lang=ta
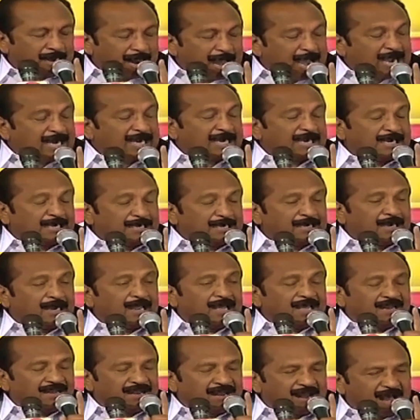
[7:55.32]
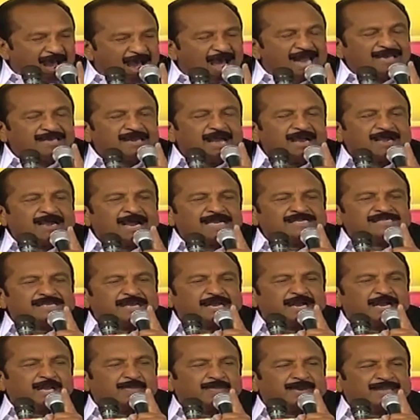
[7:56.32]
நாங்கள் நான்கு
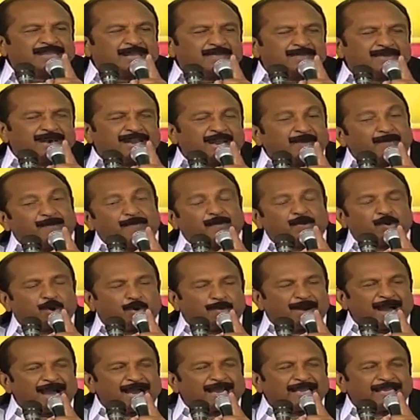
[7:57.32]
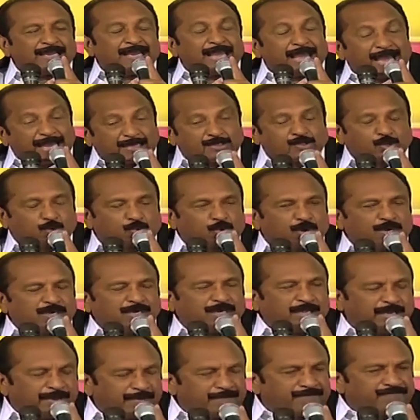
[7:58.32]
கட்சிகளும் அதை மனப்பூர்வமாக
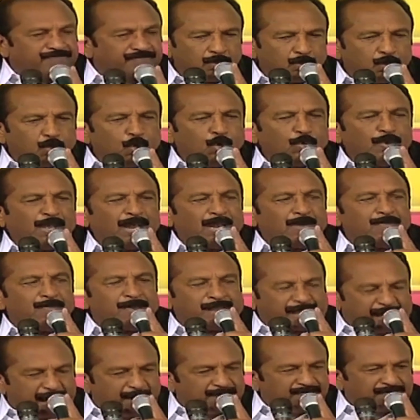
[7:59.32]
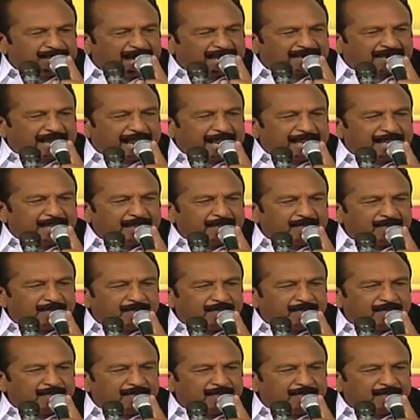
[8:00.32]
ஏற்றுக்கொண்டு யூ வில் பிகம் த கிங்